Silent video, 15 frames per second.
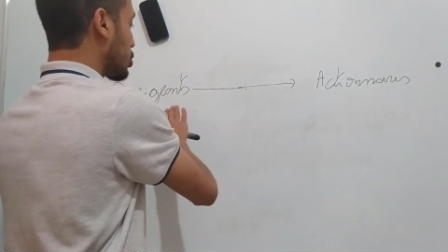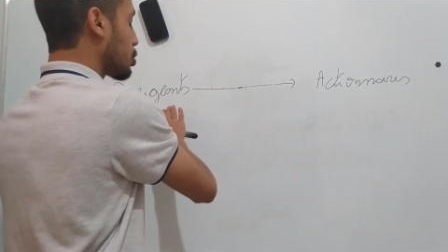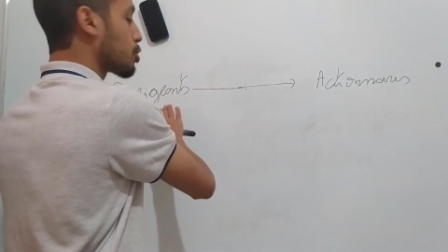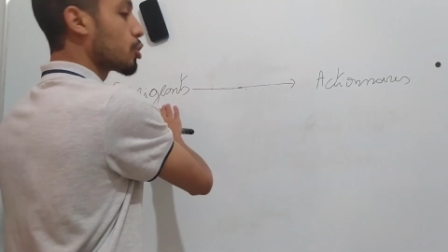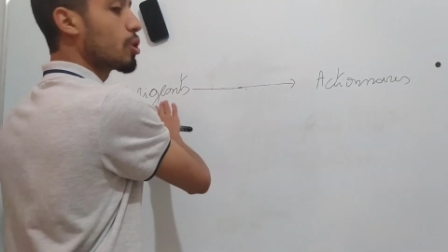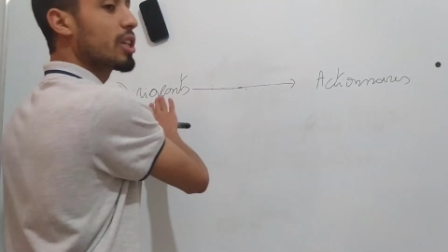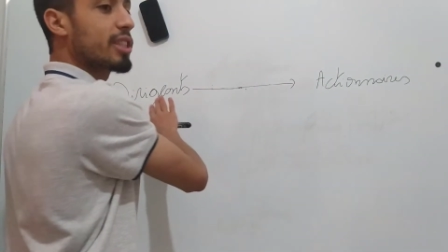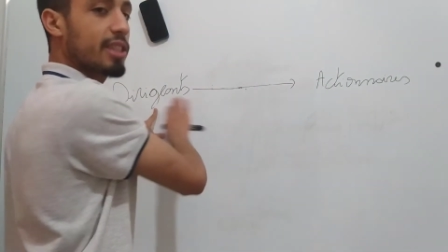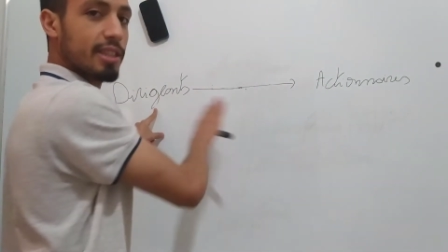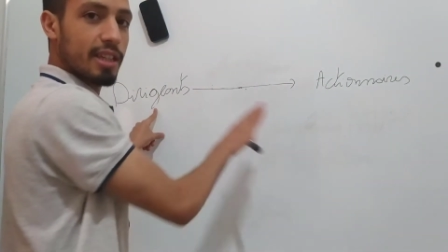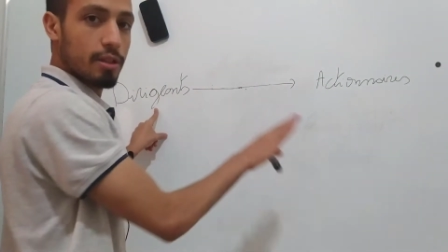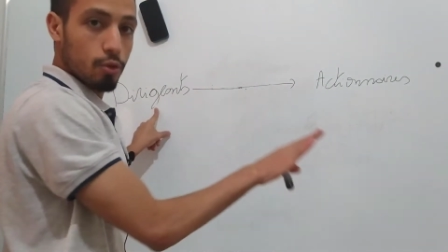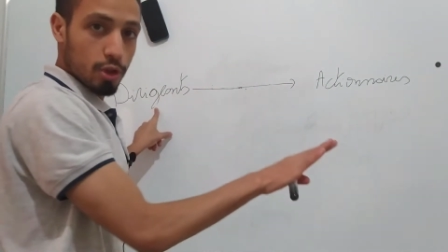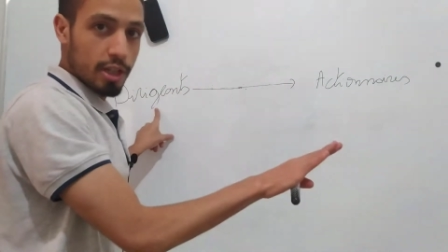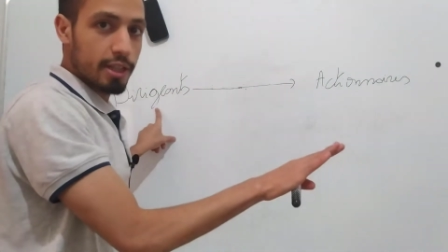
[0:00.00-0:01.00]
Ce sont les
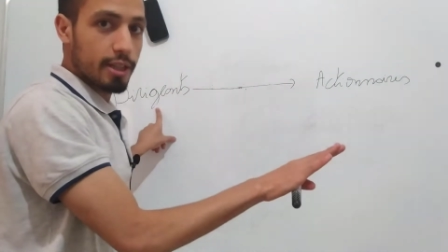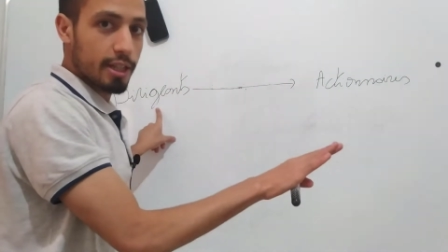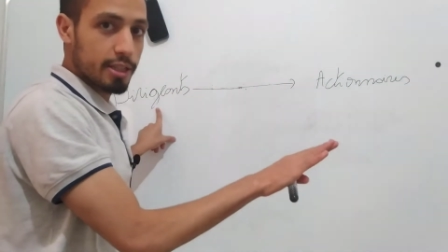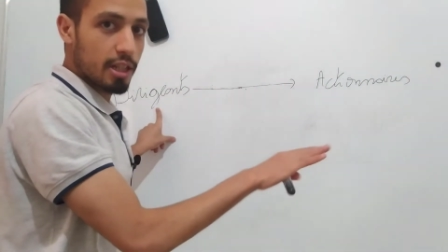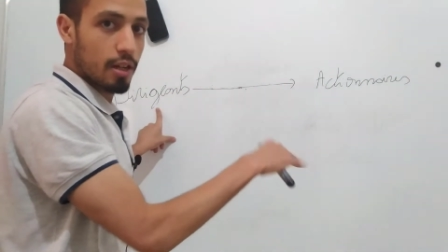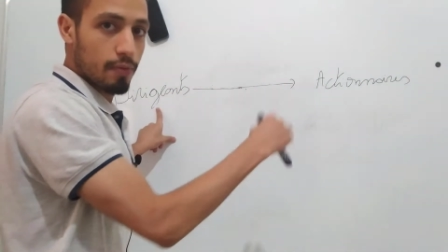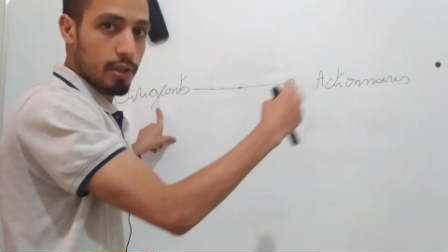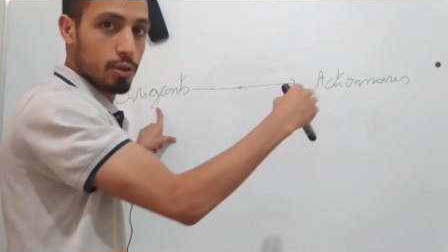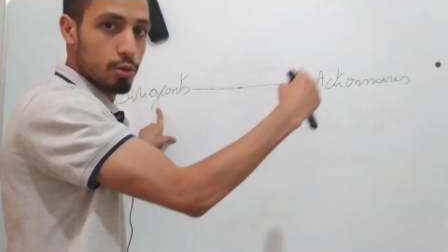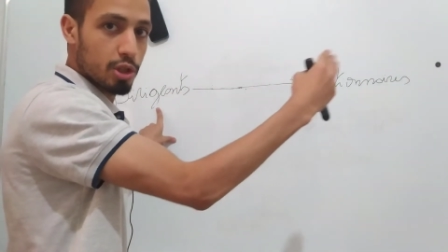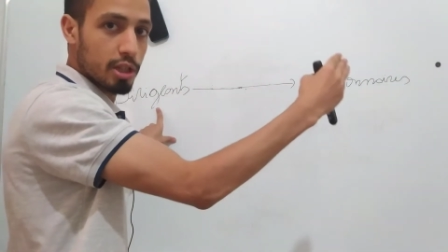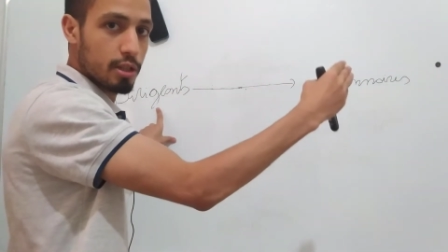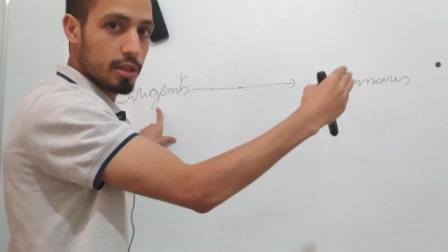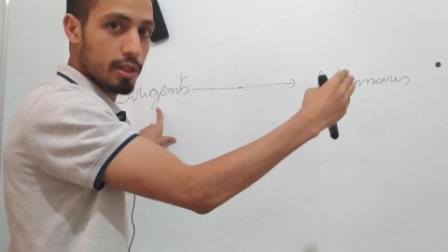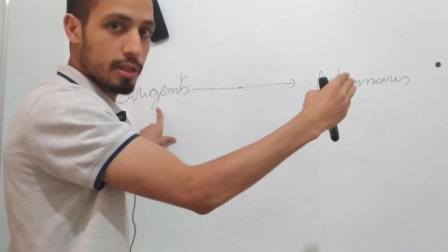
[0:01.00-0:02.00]
états de synthèse. À la fin de
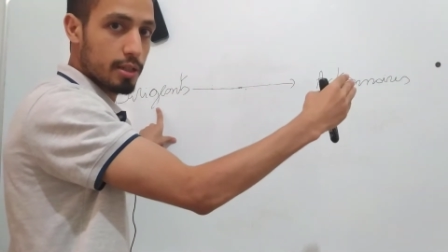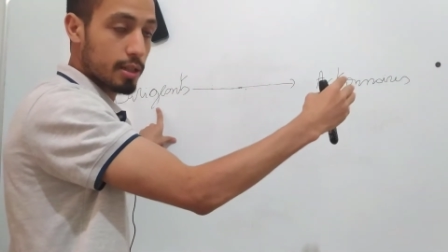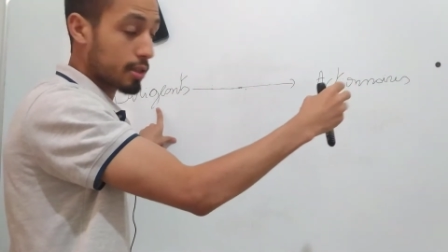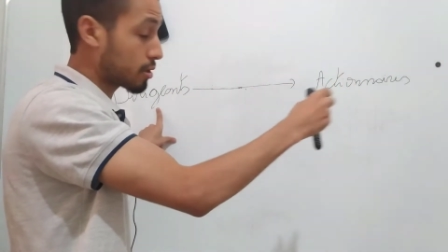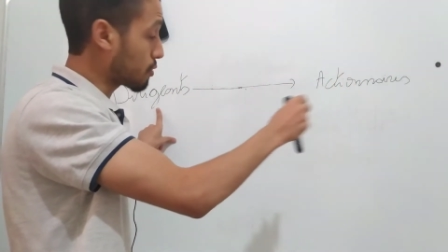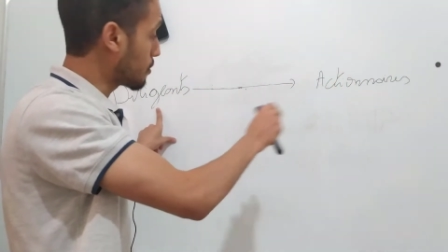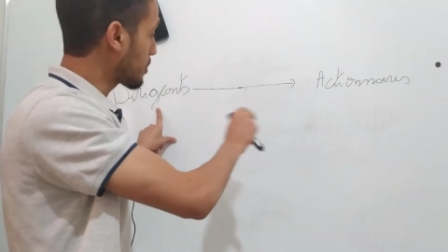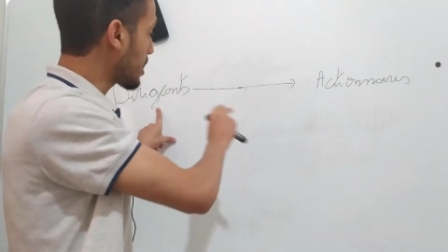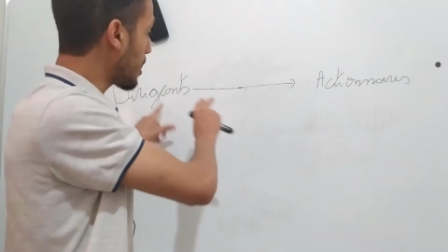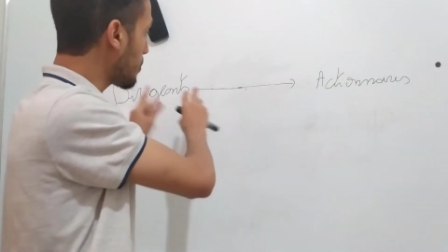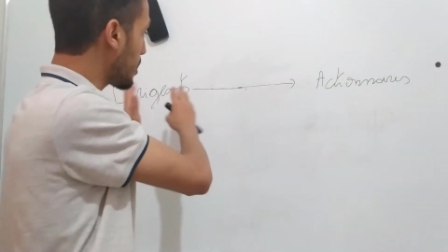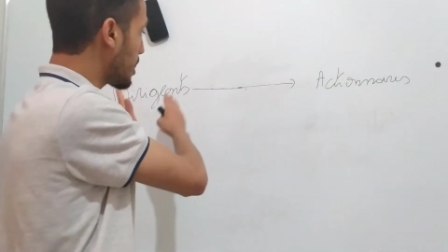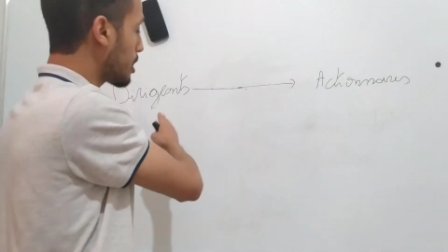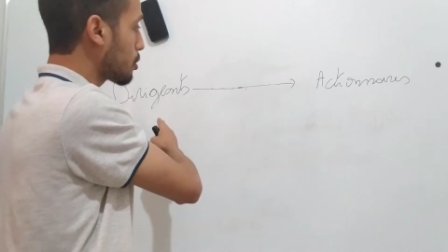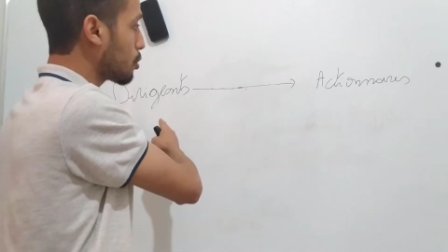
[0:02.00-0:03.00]
chaque exercice
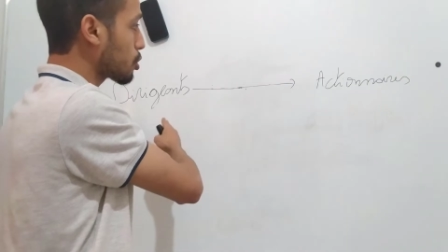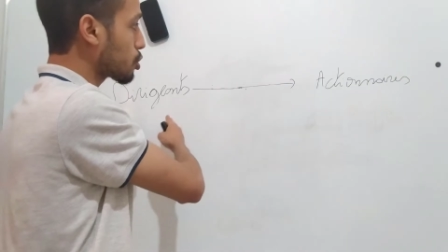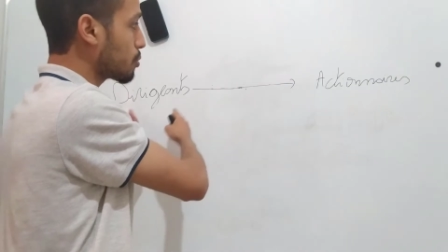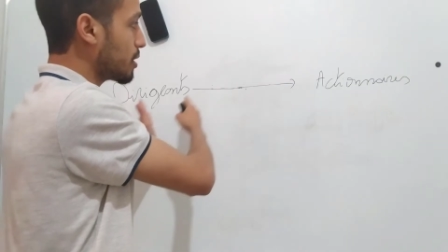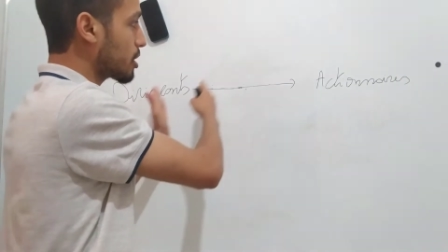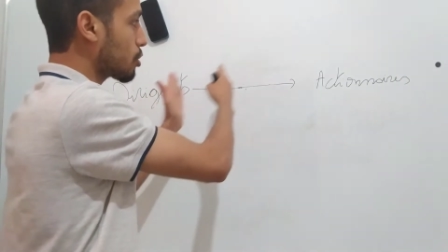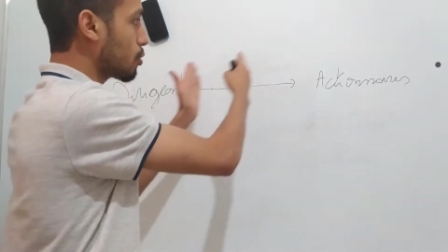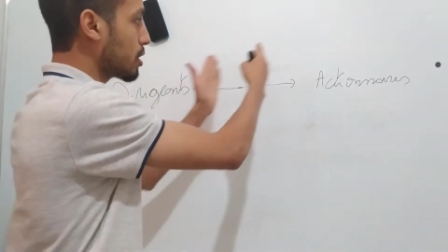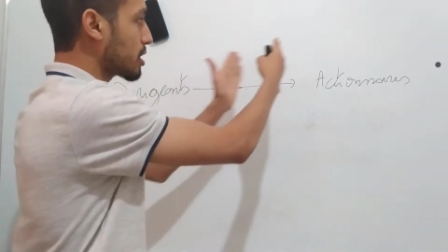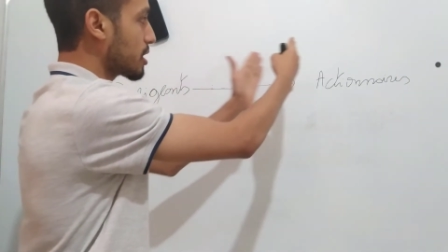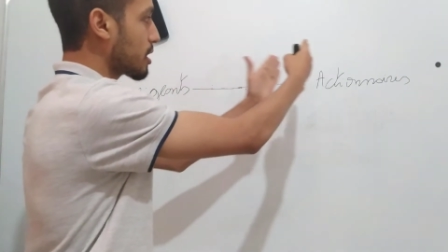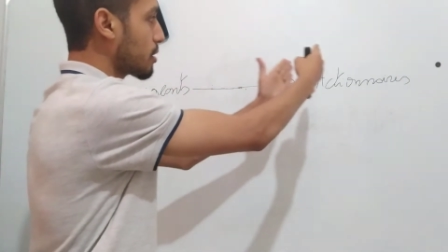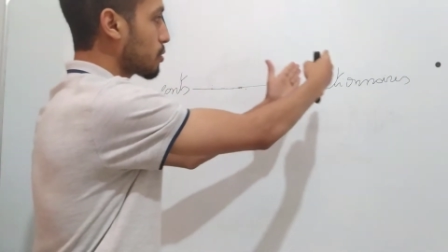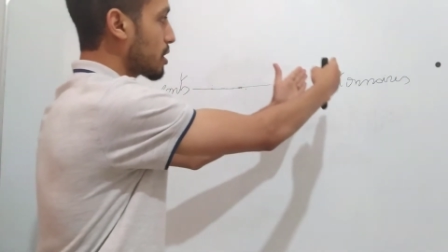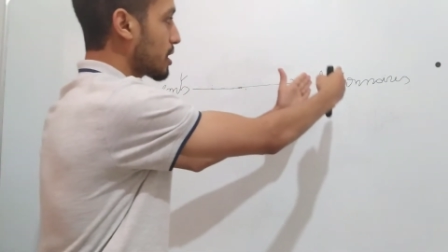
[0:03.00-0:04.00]
comptable,
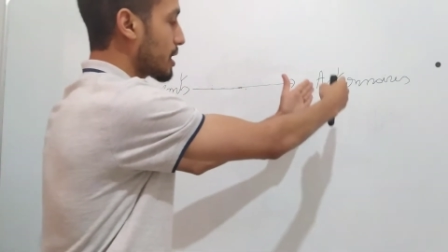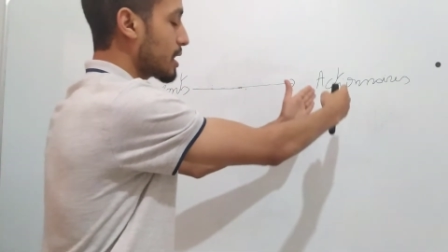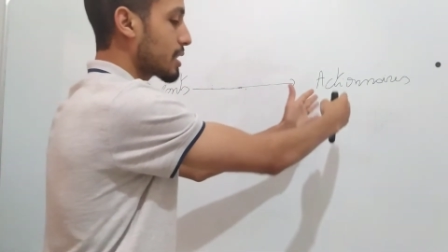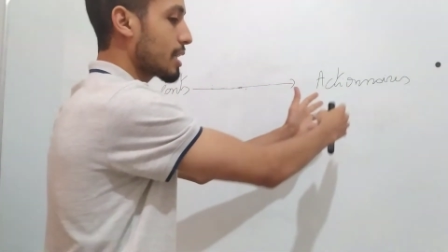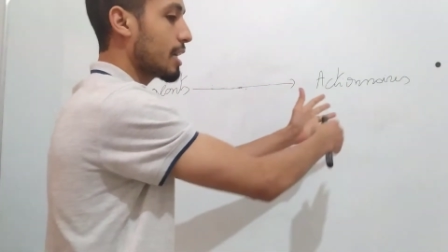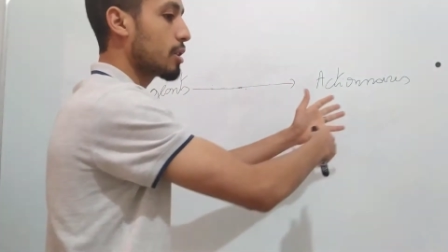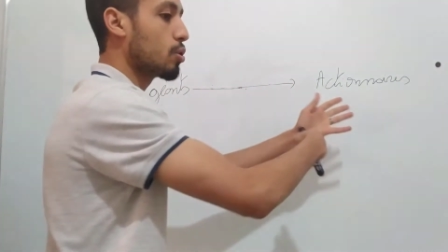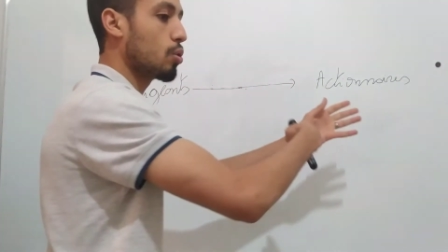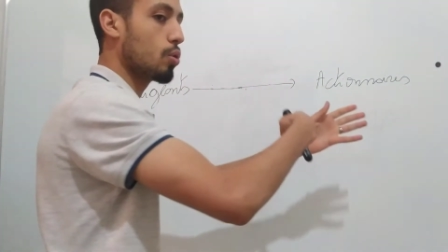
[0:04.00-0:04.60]
les états de synthèse.